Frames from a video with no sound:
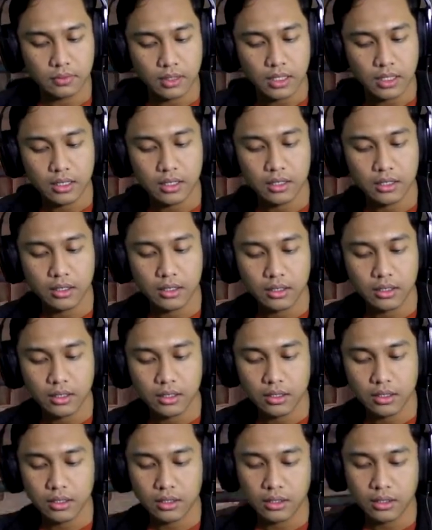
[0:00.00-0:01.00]
ting
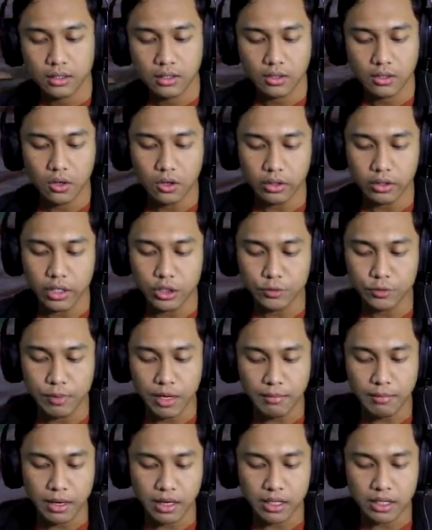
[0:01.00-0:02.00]
oke
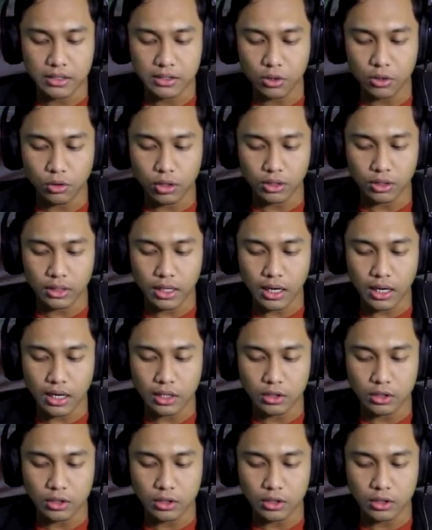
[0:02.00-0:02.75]
supaya makin seru kita